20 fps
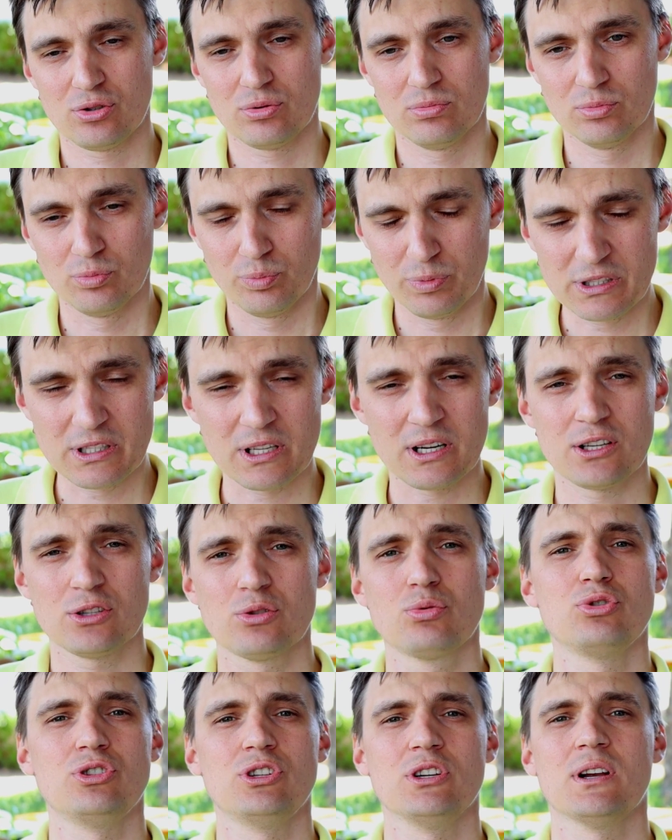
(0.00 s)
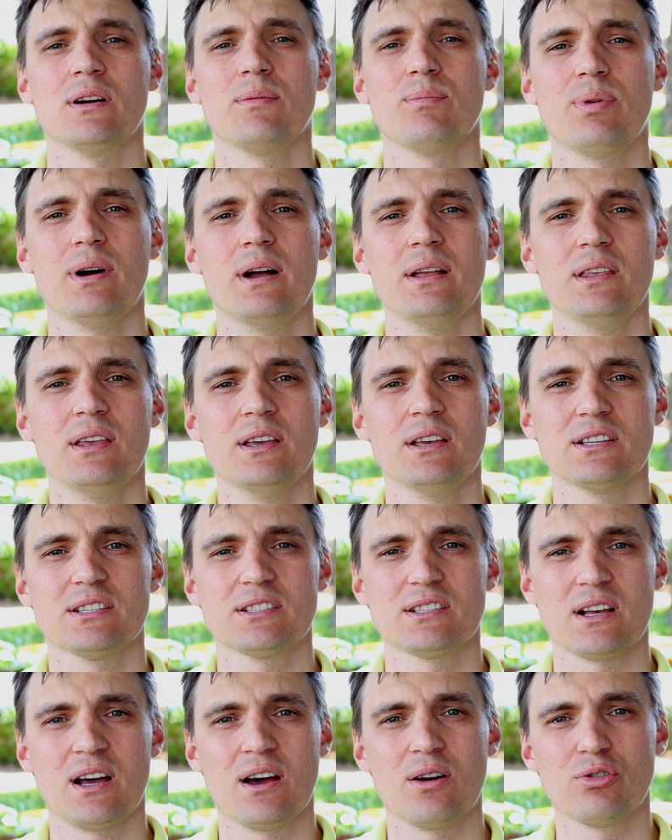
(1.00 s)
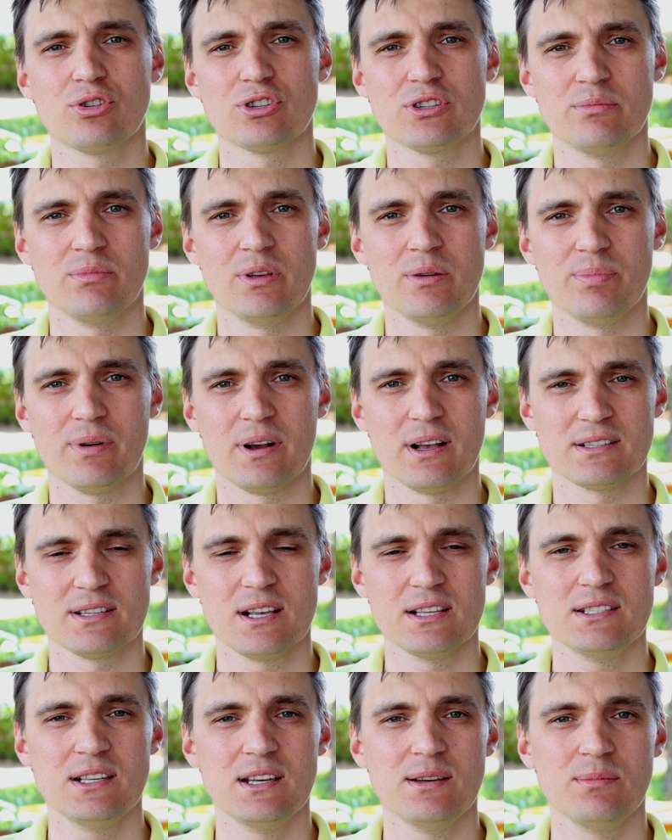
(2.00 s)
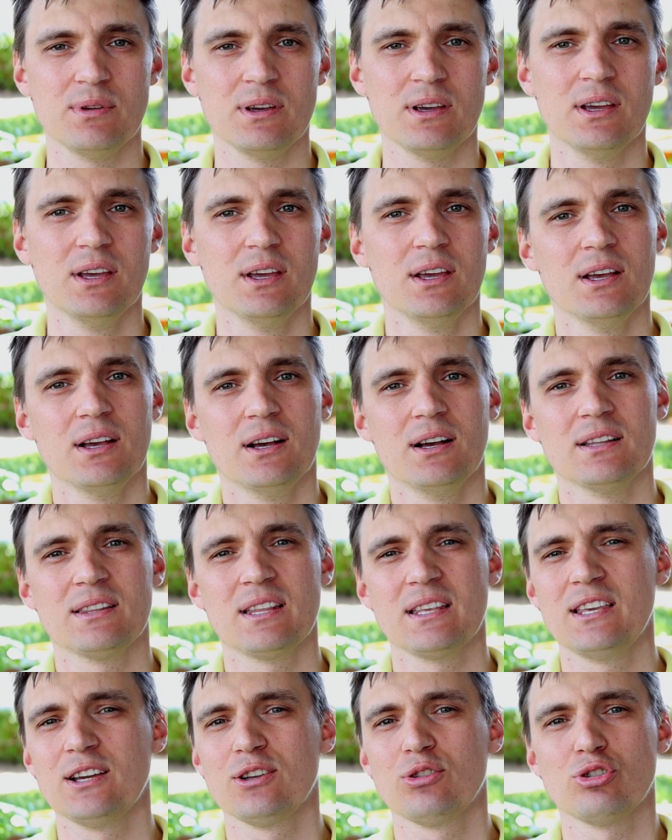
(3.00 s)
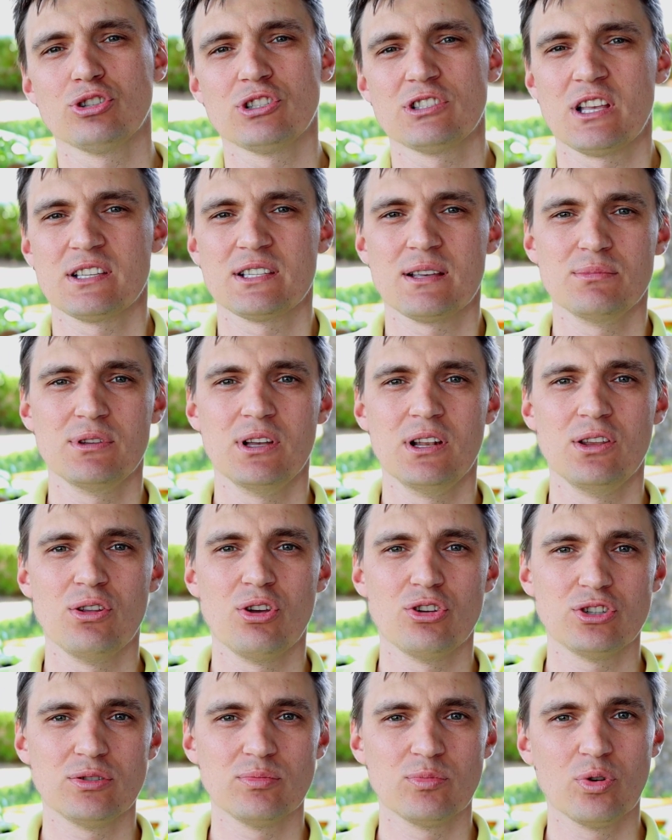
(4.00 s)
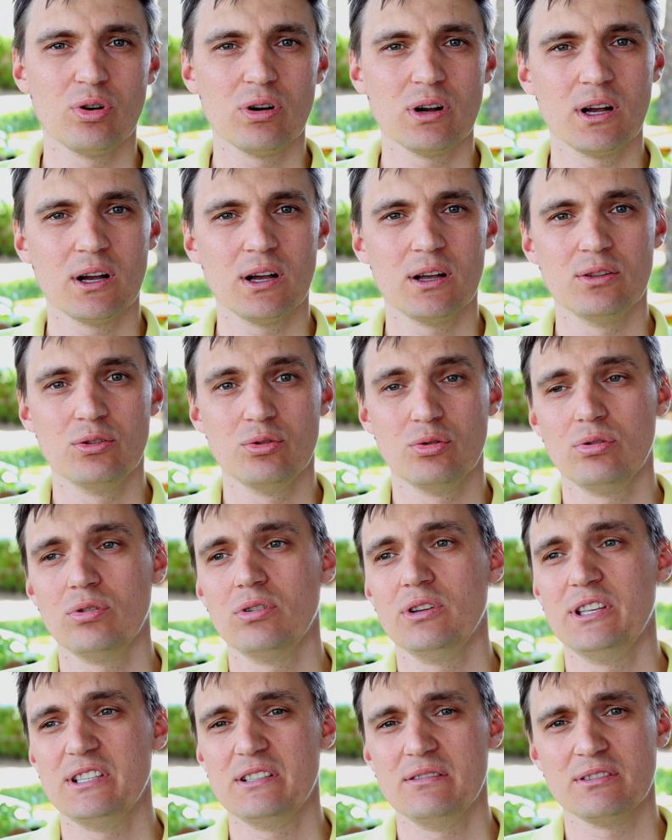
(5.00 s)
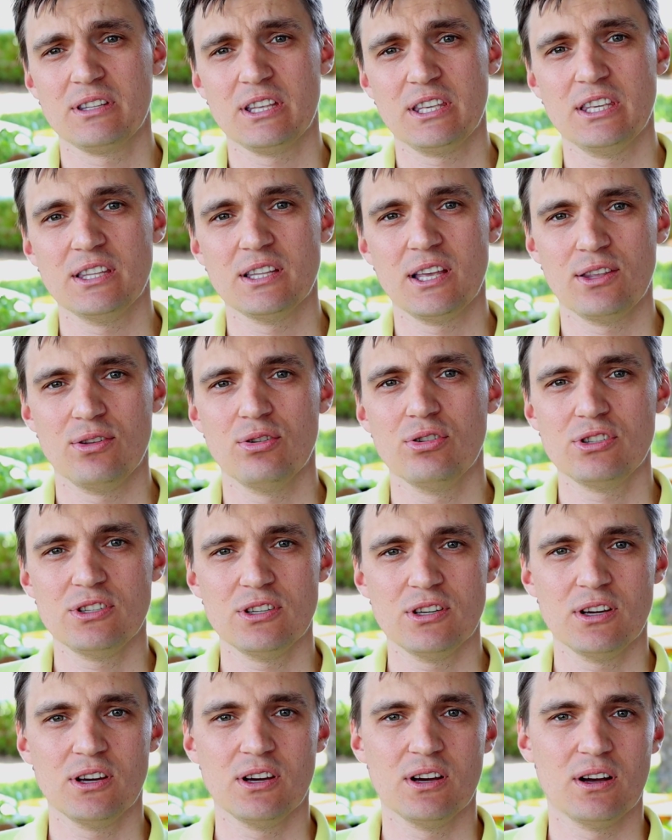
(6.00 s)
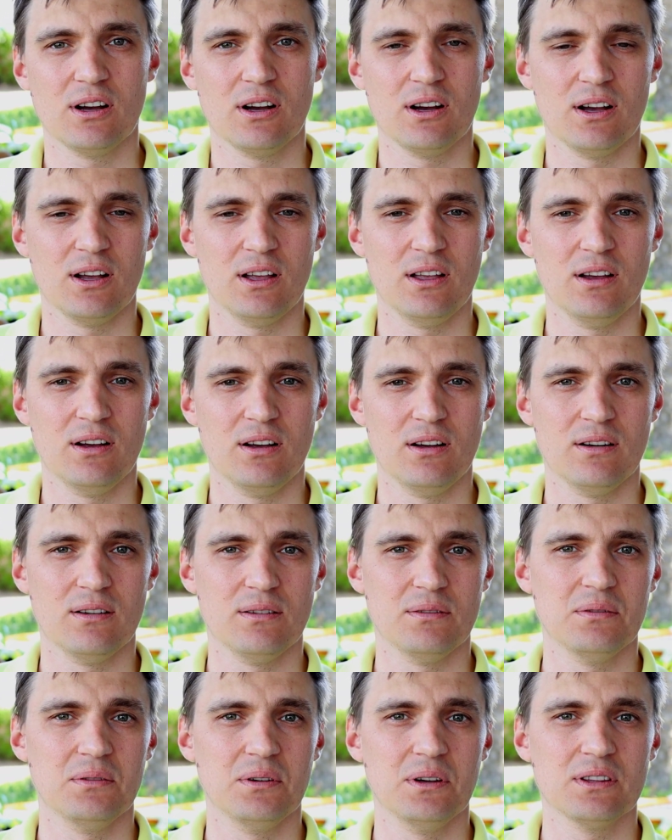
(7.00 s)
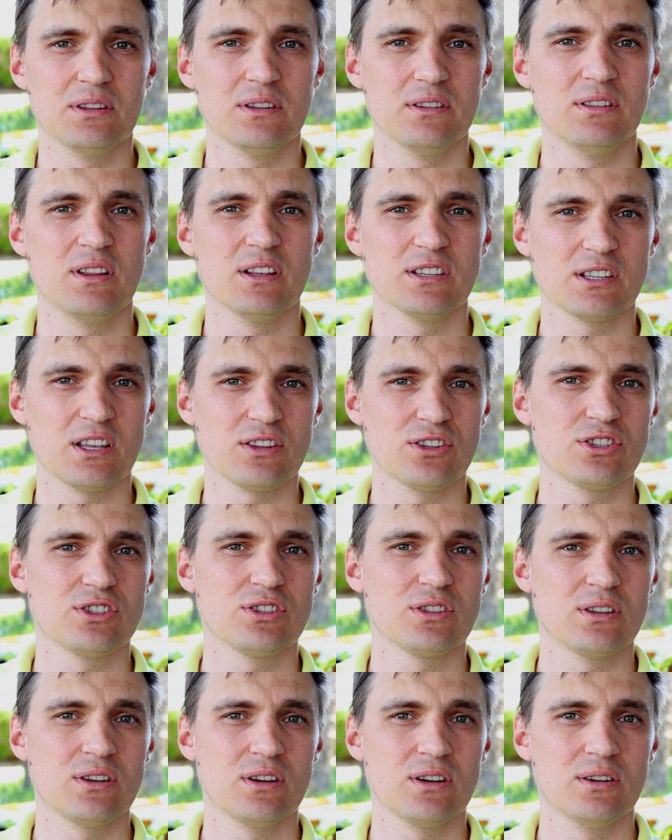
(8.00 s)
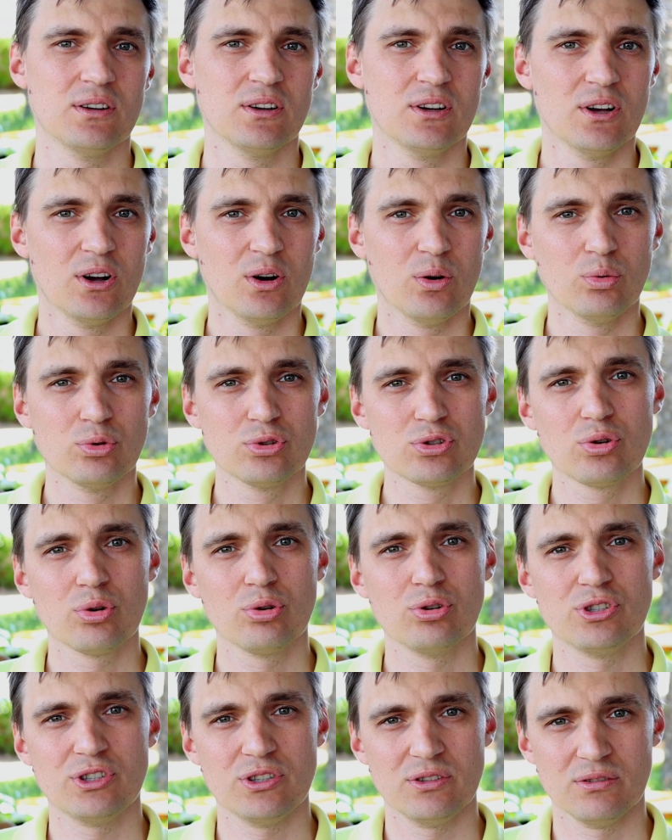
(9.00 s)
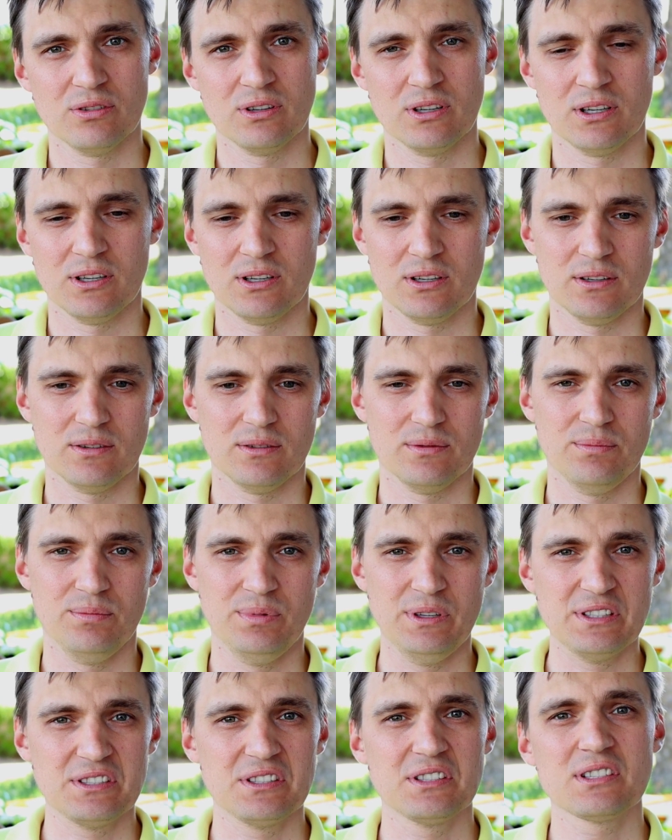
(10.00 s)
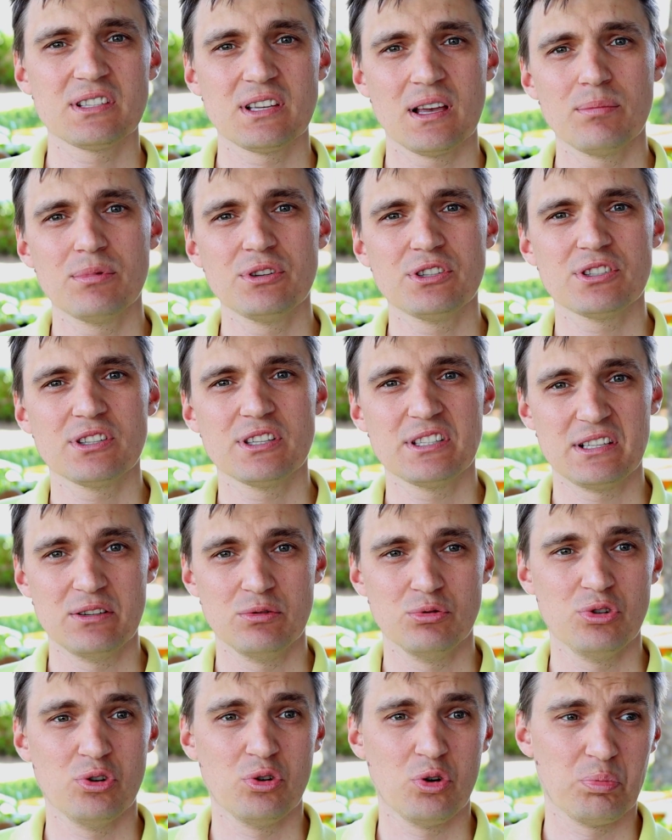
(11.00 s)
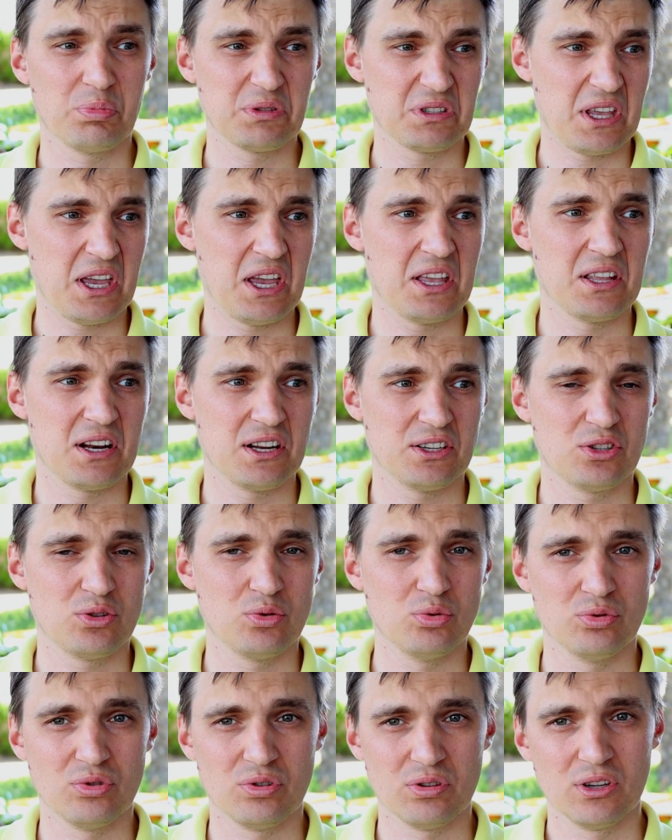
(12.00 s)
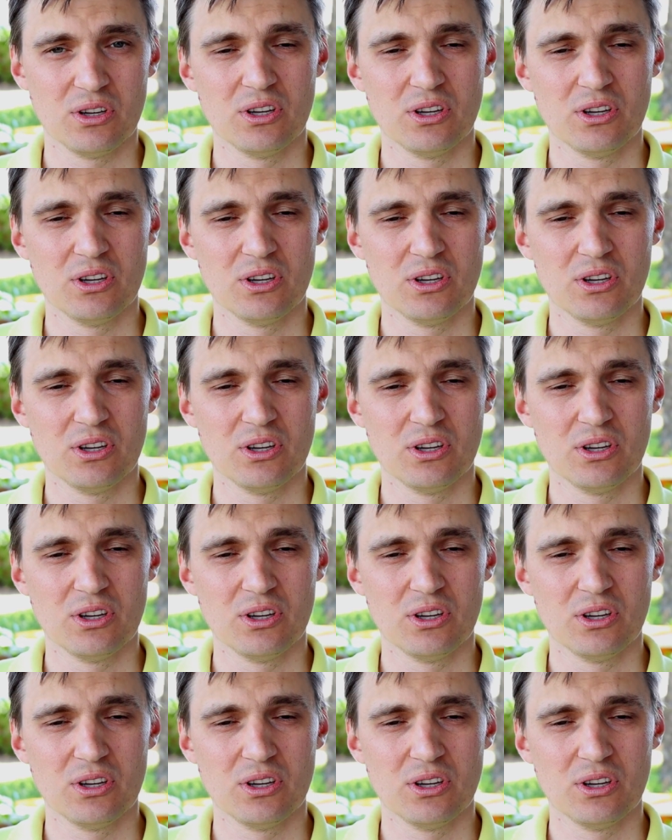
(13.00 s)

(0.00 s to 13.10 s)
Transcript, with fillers: быстро растущая компания с хорошими показателями. Таких тоже на самом деле не очень много, но если вы такие найдете, а, это достаточно устойчивый бизнес обычно, если у него постоянно растут